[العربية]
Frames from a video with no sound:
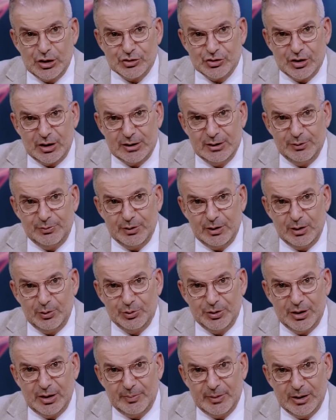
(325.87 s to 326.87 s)
جعجع كيف
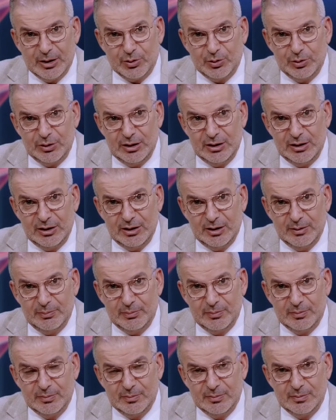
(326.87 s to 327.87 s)
الأوضاع معكم هالأيام؟